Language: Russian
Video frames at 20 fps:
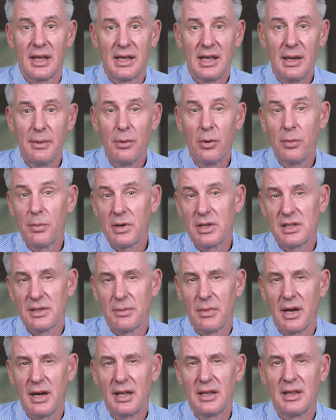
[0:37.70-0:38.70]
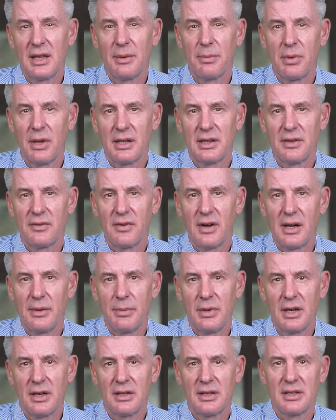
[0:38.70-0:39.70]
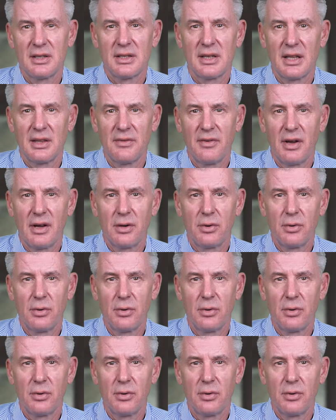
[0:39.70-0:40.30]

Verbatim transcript: Таким образом, арендная плата в Альберте за два